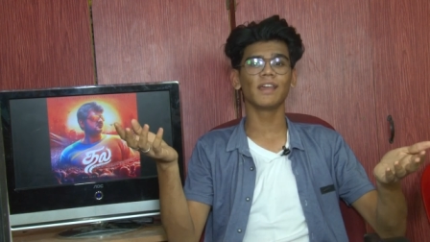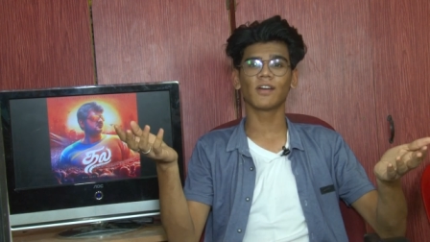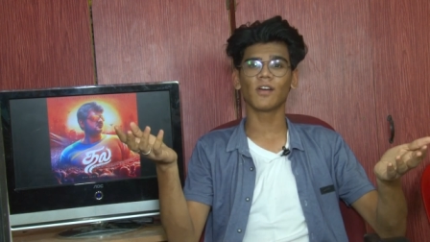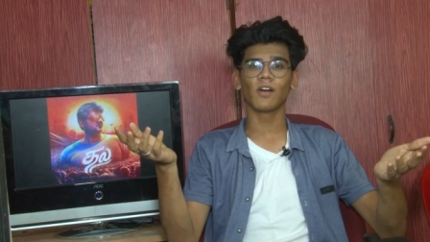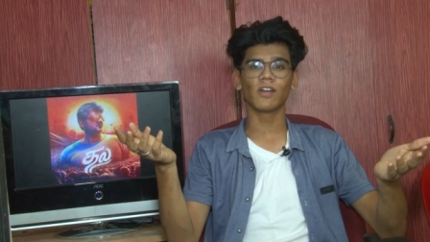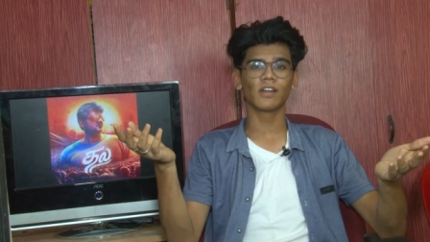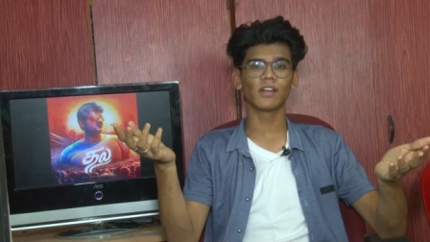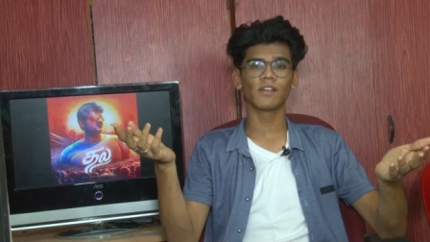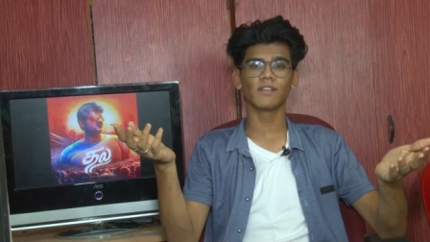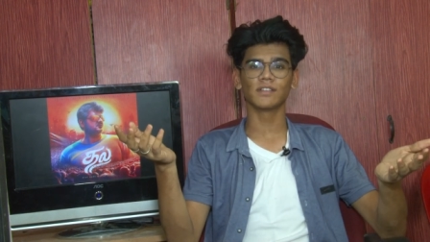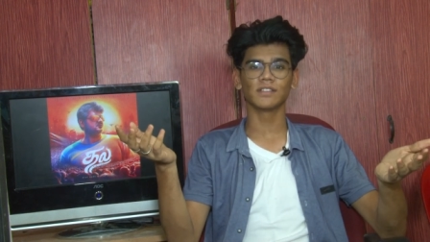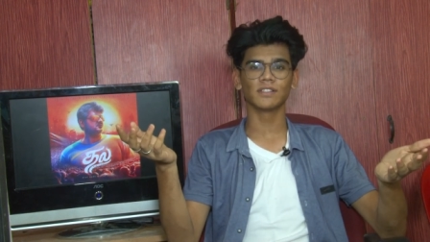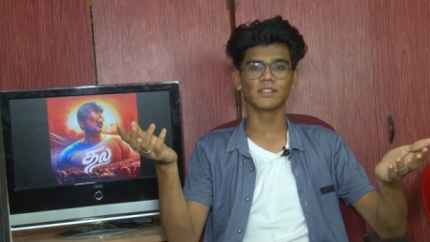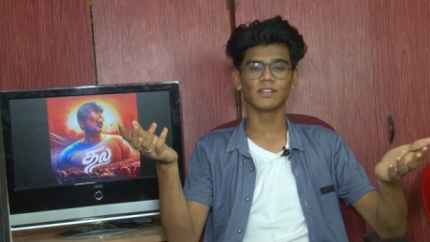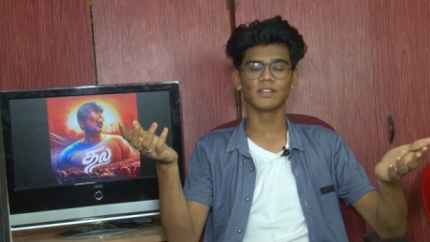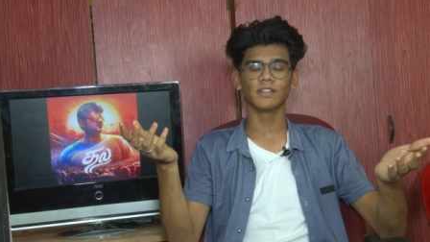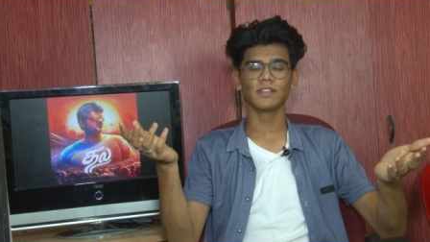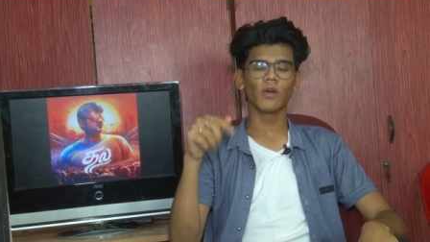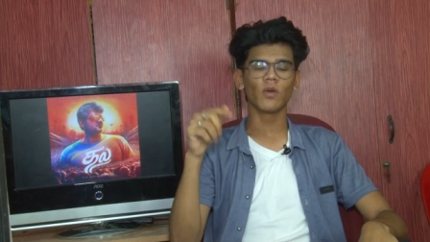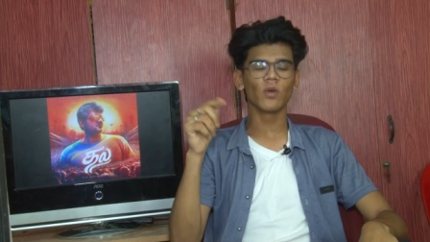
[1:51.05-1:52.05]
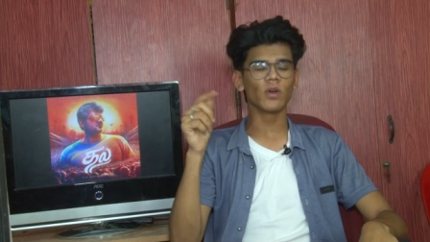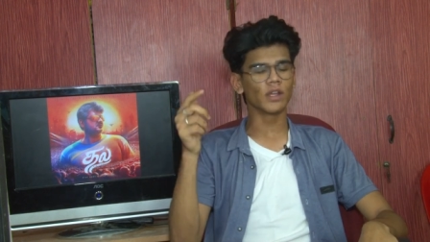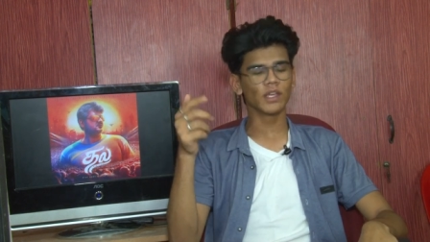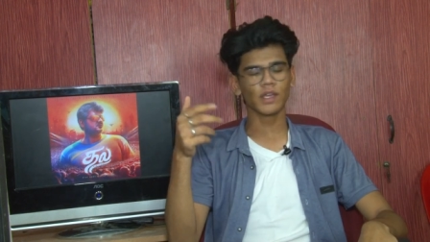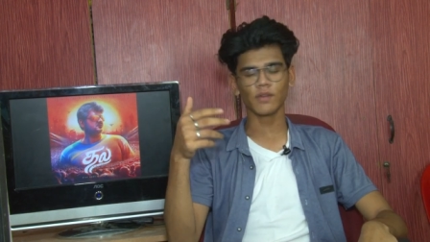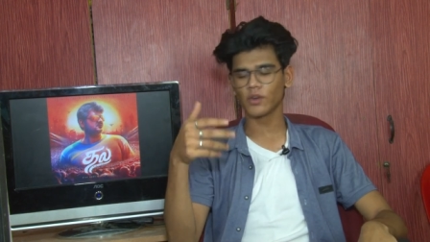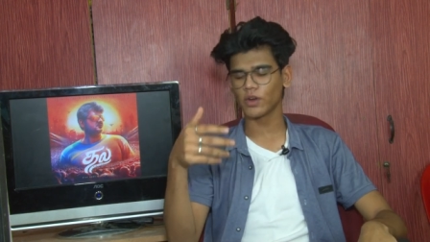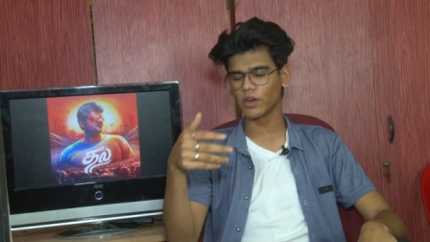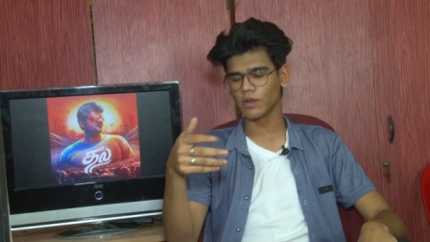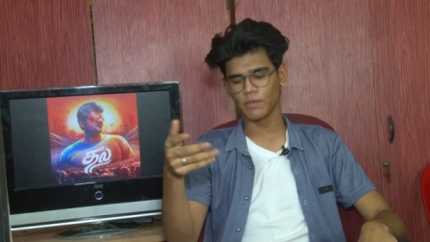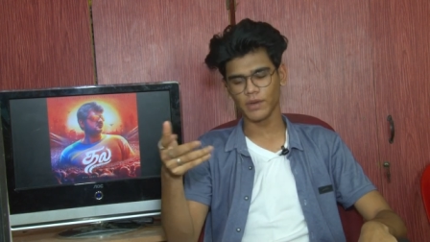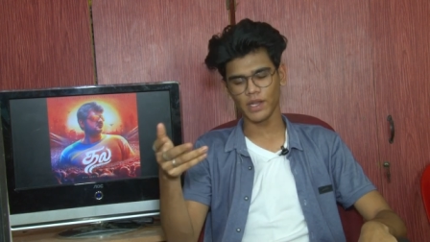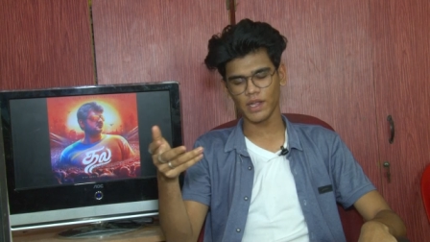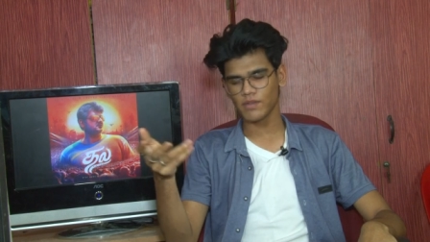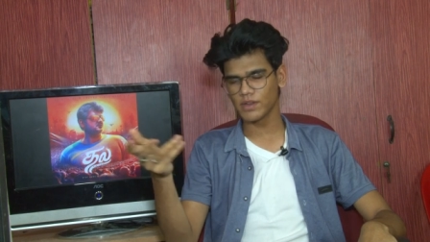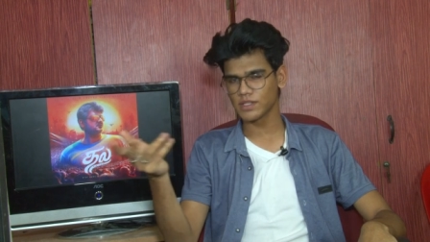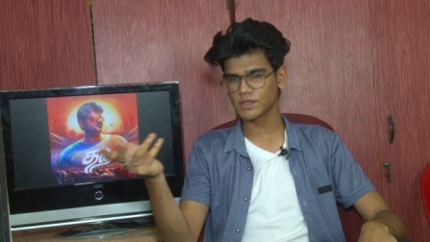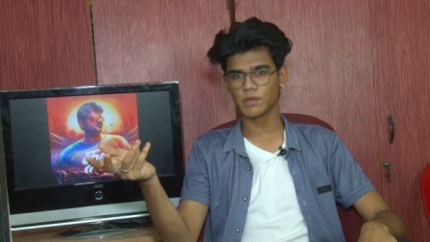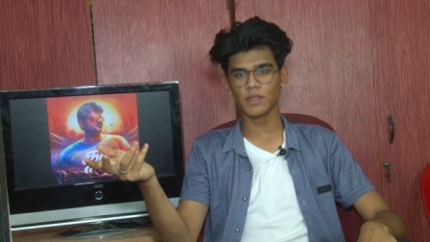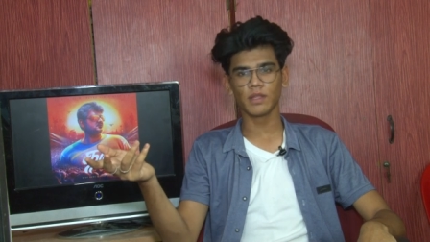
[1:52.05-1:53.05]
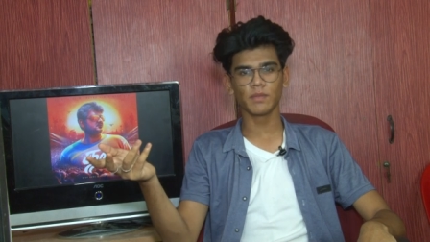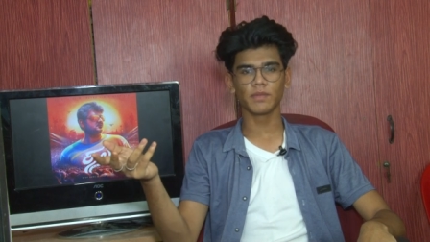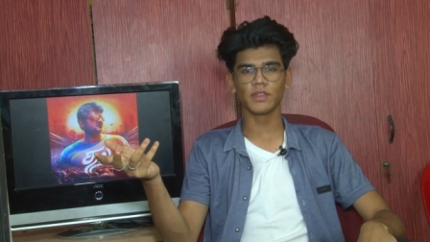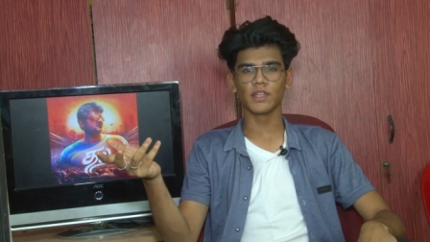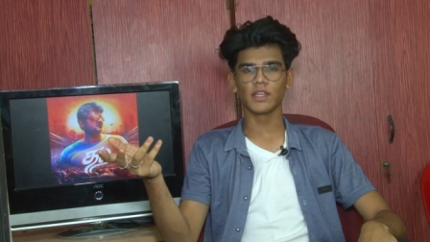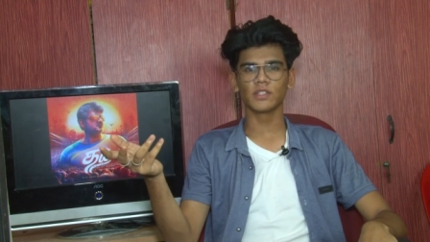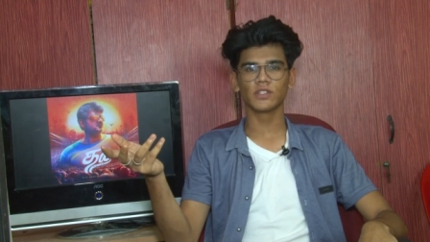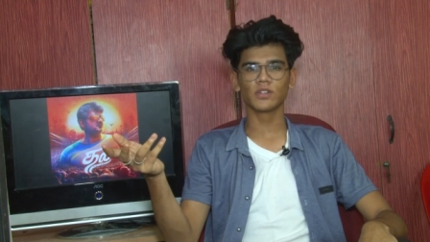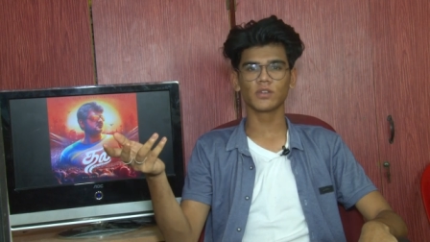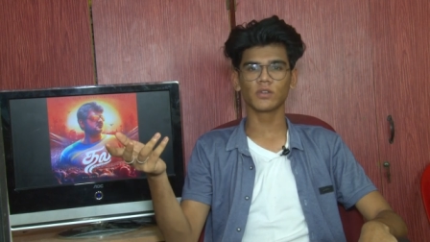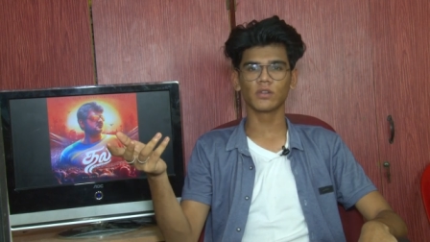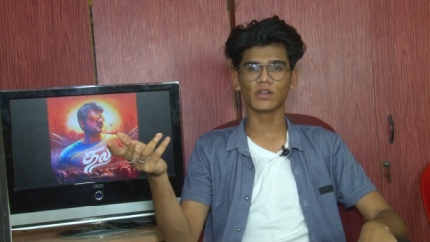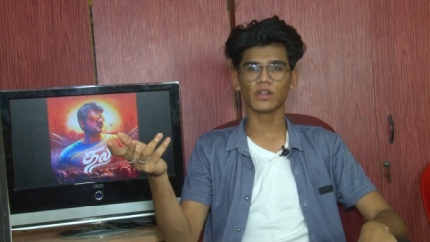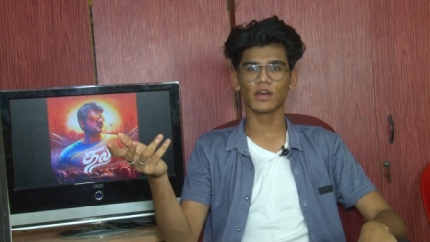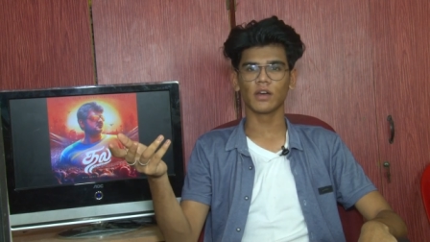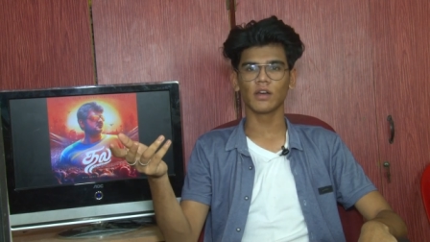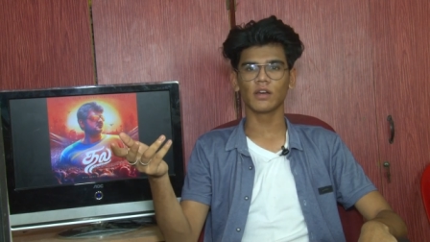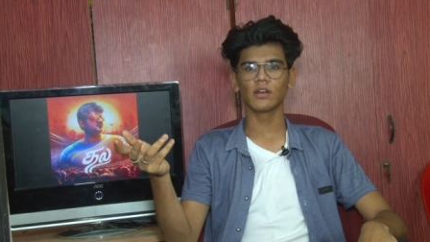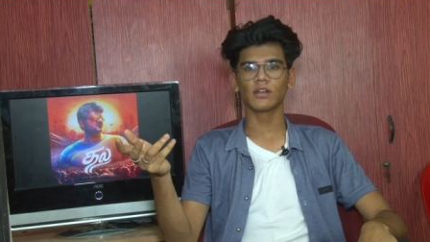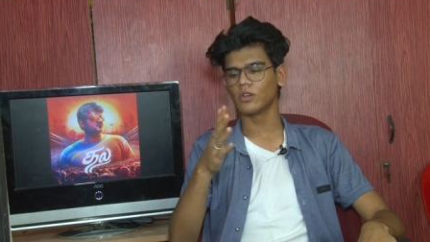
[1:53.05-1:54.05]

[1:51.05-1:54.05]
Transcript: கான்ட்ரவர்ஷியல் உங்களுக்கு இவரோட பிரேவ்னஸ் பற்றி தெரிஞ்சுக்கணும்னா